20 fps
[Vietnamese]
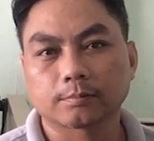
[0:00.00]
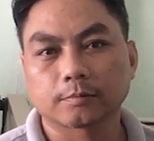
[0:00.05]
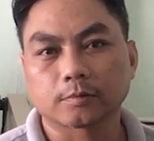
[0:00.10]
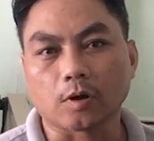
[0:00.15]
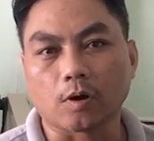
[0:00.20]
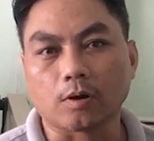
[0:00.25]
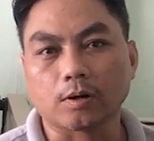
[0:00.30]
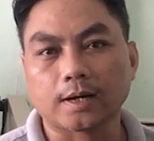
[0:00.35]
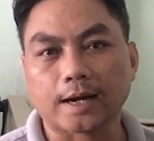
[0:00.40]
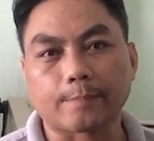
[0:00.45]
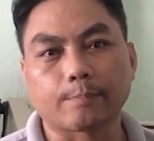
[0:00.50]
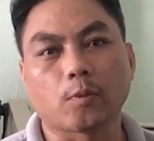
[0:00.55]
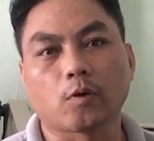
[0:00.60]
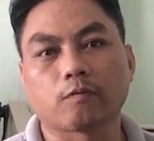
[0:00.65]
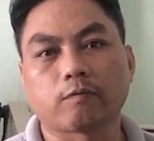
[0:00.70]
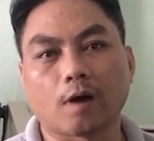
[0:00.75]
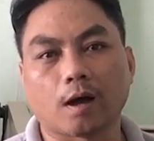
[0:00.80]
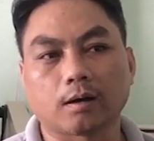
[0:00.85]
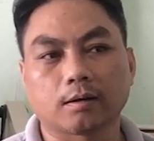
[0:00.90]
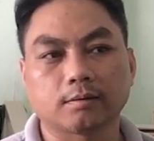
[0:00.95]
khoảng 5 bộ
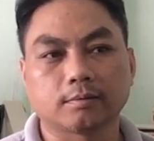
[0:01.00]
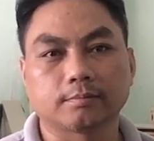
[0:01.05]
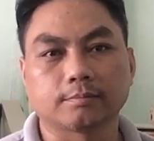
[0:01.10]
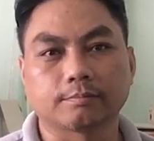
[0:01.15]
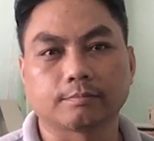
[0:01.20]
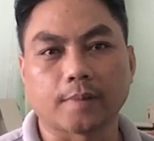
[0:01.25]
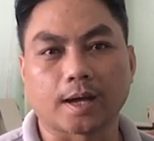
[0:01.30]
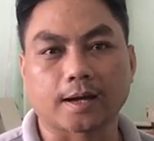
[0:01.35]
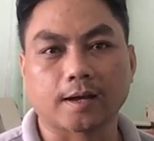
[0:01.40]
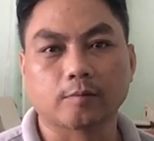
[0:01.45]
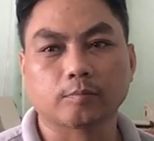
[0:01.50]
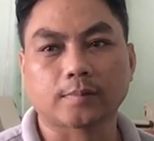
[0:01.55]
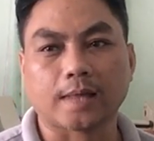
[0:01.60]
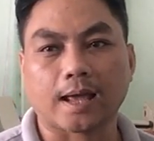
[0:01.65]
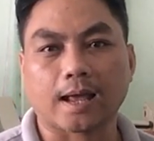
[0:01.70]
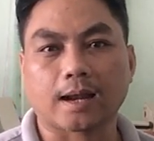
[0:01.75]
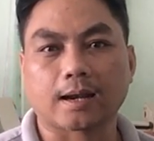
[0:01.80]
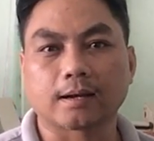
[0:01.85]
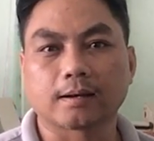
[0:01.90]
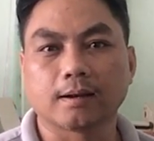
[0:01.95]
phận mà chúng
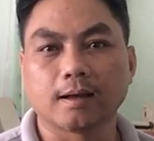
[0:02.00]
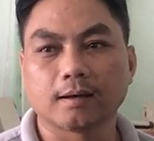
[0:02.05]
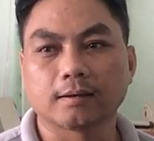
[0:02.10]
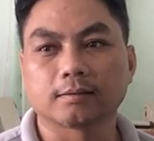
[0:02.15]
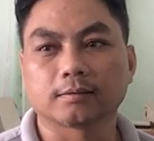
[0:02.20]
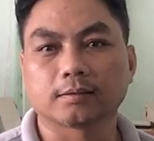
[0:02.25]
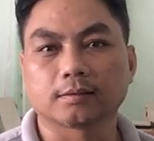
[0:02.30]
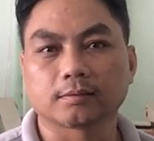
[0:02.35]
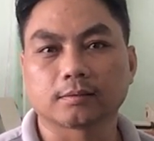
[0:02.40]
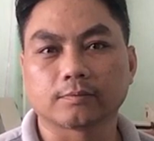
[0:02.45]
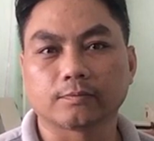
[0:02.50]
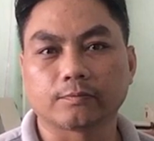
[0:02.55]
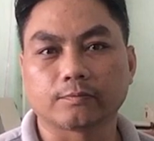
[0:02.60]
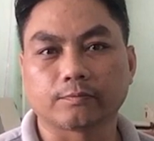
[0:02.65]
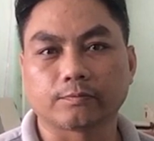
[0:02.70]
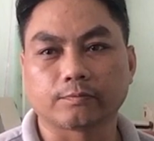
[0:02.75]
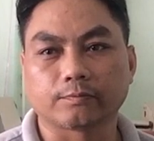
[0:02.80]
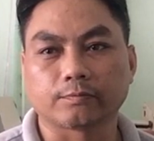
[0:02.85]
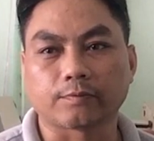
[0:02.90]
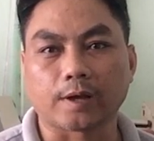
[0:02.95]
ta nên
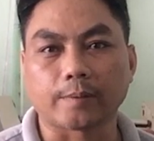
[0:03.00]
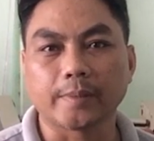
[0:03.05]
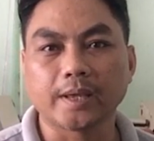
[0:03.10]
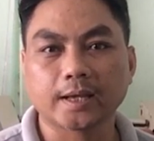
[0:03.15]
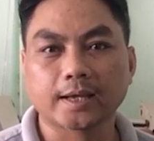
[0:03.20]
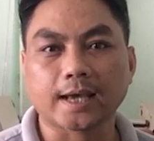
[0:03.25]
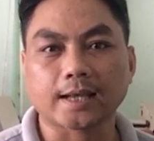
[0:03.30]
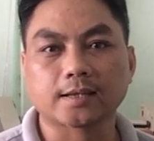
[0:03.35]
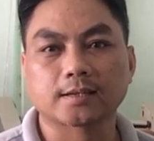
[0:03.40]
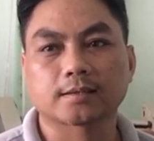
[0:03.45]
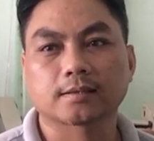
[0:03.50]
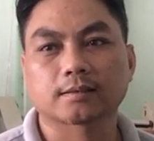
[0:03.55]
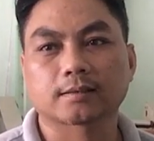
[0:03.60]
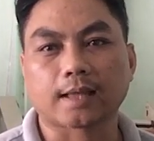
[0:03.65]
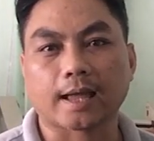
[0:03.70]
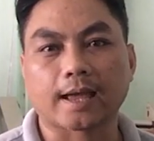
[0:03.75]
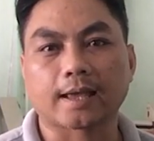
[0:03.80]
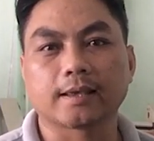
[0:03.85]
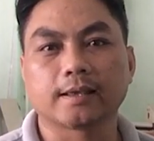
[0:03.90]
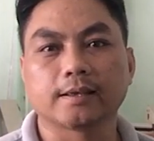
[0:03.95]
phải biết cách
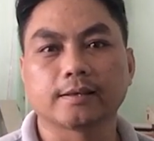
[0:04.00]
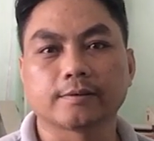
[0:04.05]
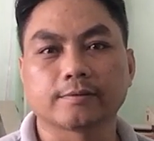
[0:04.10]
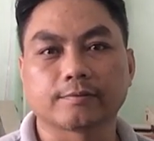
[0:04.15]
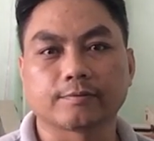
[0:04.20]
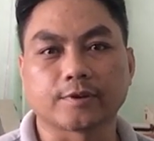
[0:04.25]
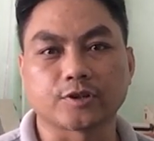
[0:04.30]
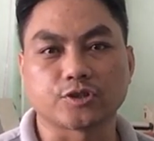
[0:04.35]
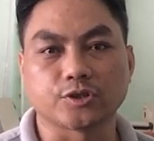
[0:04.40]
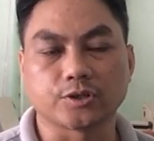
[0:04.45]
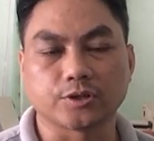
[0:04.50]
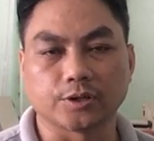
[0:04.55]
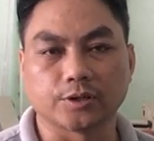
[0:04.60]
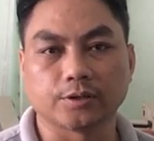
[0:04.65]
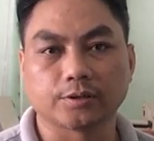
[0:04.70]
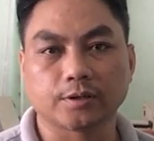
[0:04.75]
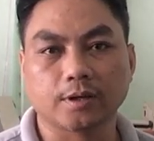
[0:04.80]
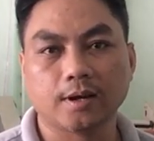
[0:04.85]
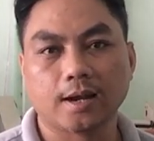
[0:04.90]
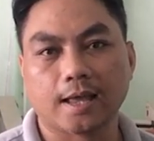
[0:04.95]
thay và sửa
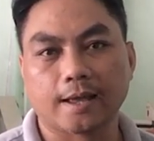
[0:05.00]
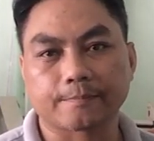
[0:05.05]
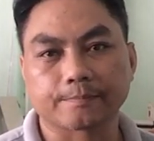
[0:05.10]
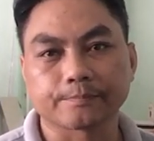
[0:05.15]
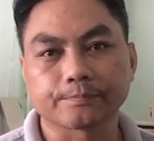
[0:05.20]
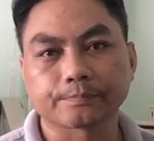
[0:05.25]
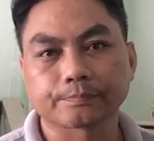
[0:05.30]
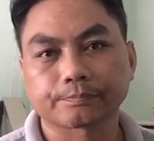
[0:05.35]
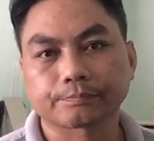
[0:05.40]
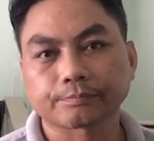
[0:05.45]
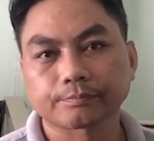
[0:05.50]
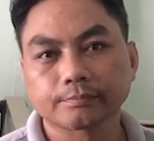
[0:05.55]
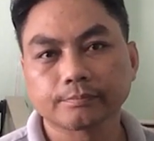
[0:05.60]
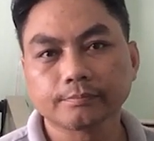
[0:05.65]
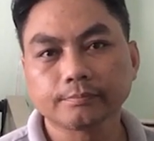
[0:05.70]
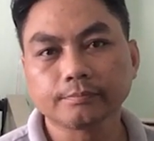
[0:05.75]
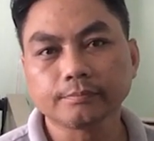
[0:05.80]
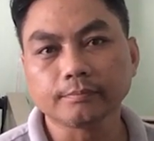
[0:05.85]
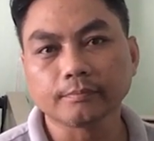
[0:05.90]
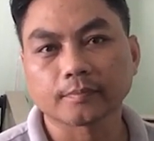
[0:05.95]
chữa, đó là
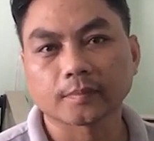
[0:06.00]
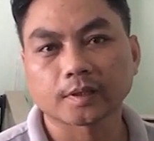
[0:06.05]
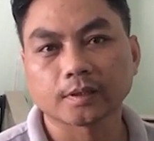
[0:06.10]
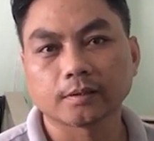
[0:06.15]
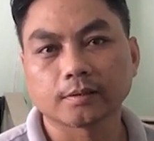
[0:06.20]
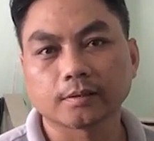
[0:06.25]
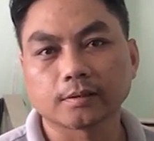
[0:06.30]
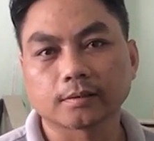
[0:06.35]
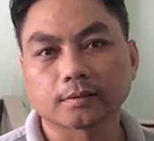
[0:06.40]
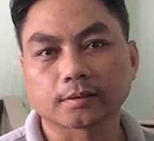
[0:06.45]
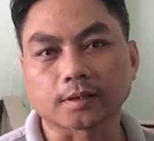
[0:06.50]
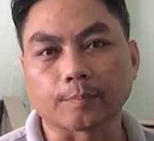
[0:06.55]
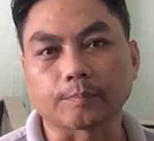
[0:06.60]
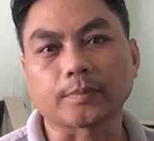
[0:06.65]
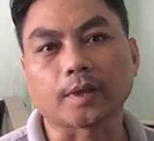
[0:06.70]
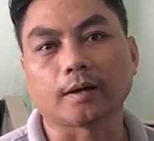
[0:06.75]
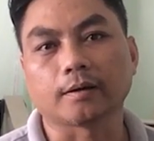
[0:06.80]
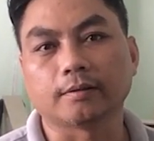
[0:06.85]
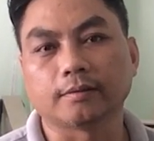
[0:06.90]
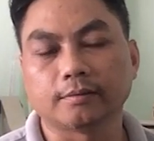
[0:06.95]
cụm
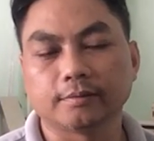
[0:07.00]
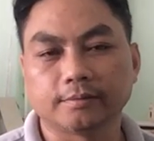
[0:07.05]
từ,